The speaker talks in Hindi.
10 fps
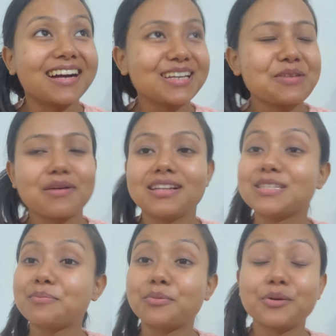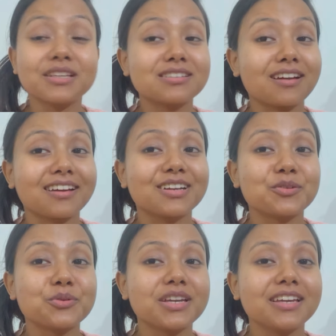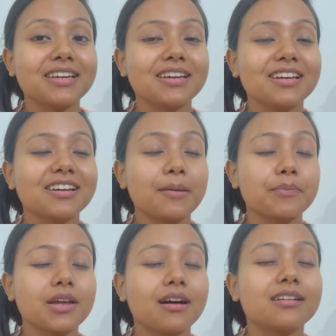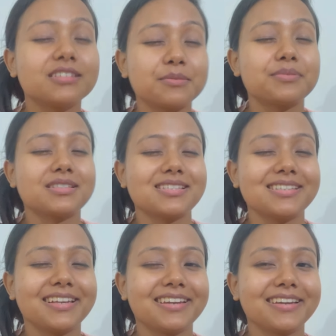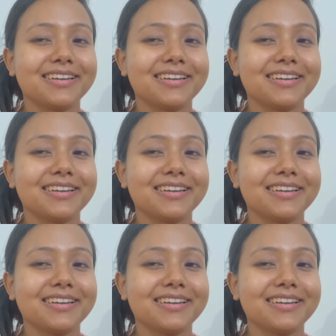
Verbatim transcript: अगली बार से पूरी ट्राई करूँगी अपना हंड्रेड परसेंट देने के